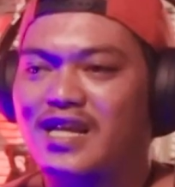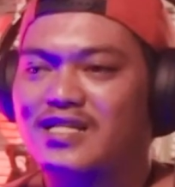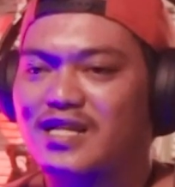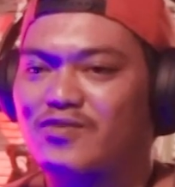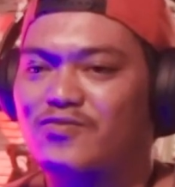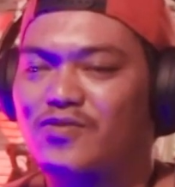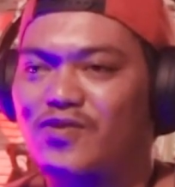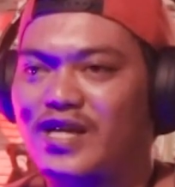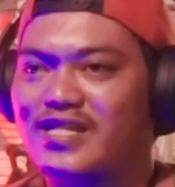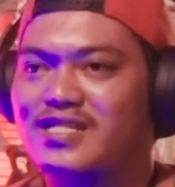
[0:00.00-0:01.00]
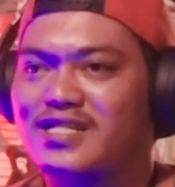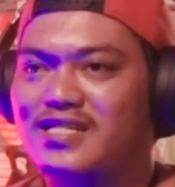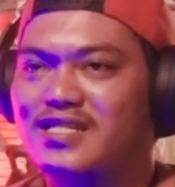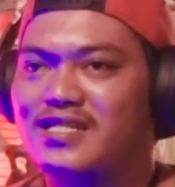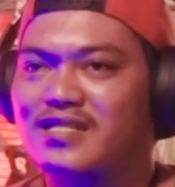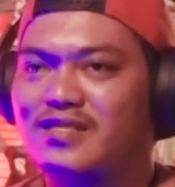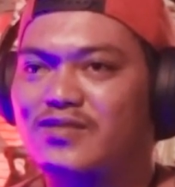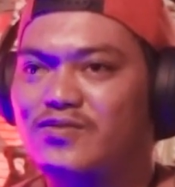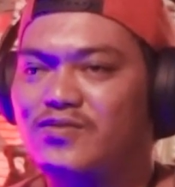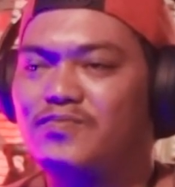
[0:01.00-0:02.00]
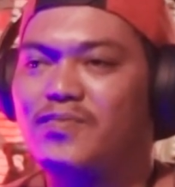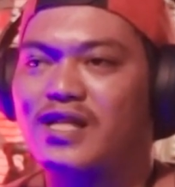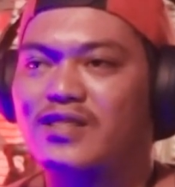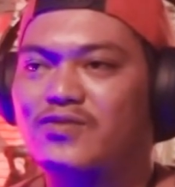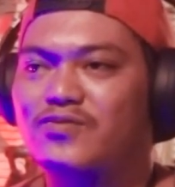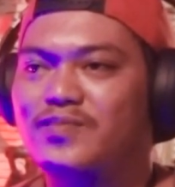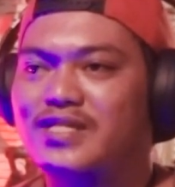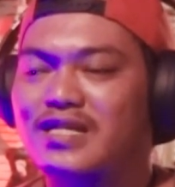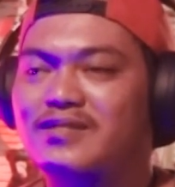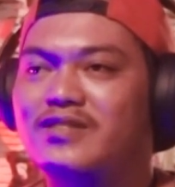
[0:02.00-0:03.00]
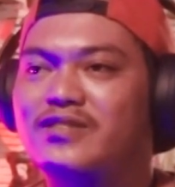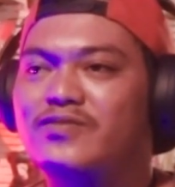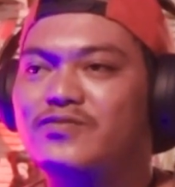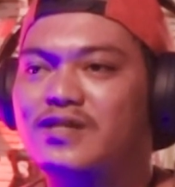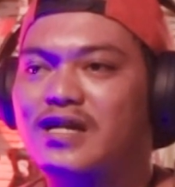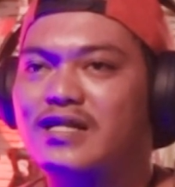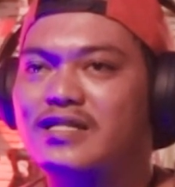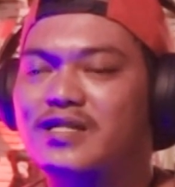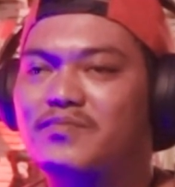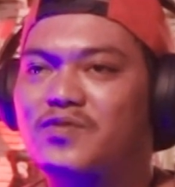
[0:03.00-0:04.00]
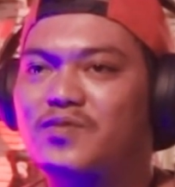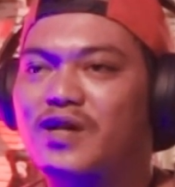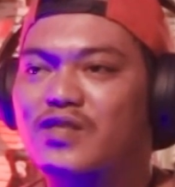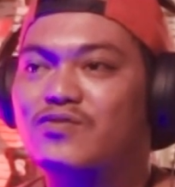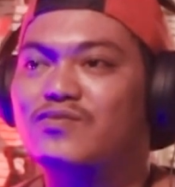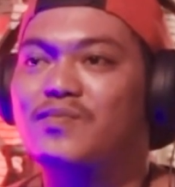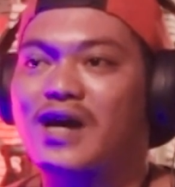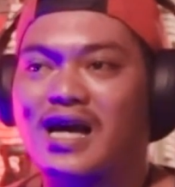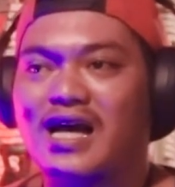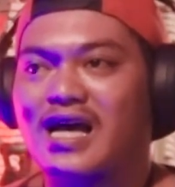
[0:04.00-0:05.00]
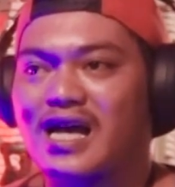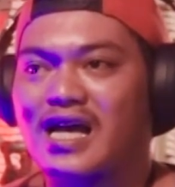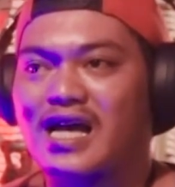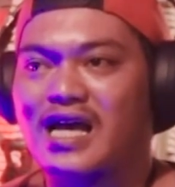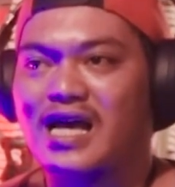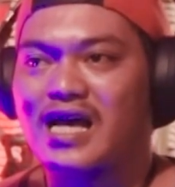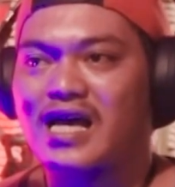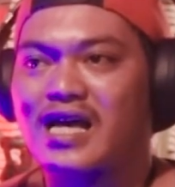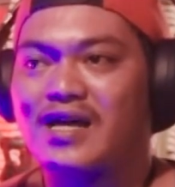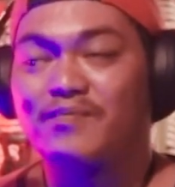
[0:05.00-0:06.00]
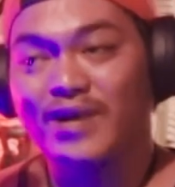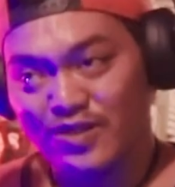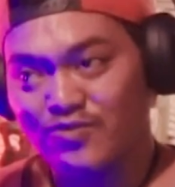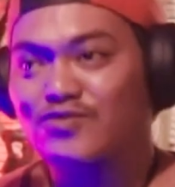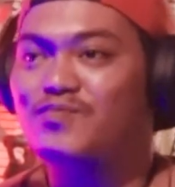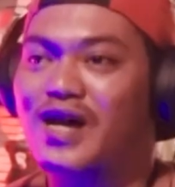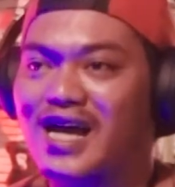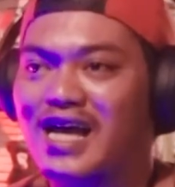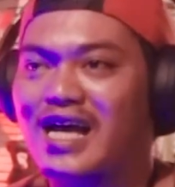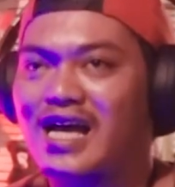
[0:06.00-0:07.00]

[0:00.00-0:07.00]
salah satu koleksi itu batu bisa di, juga disebut batu rubah. Rubah. Batu rubah.